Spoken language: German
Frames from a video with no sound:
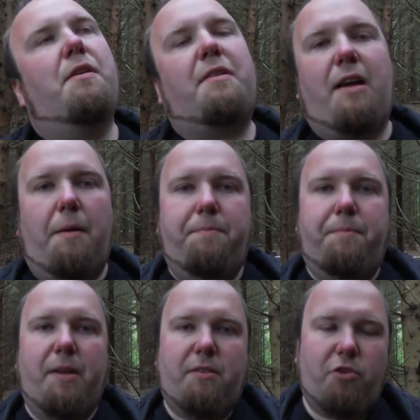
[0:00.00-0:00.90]
es
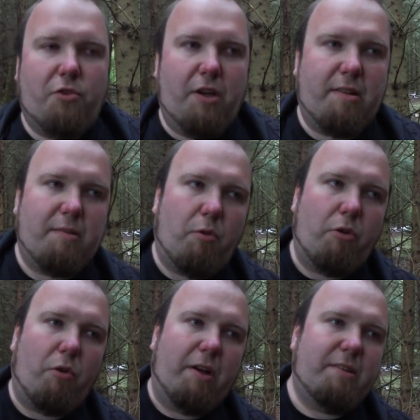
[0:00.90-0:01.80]
gab jetzt schon die letzten
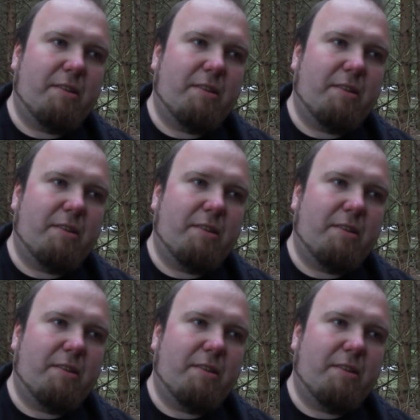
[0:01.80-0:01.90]
Wochen auch keinen